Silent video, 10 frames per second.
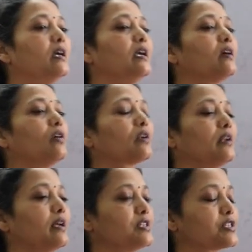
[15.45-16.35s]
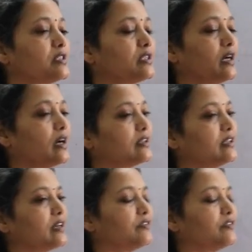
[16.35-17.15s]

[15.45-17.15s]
एक ऑर्गेनाइजेशन की अर्निंग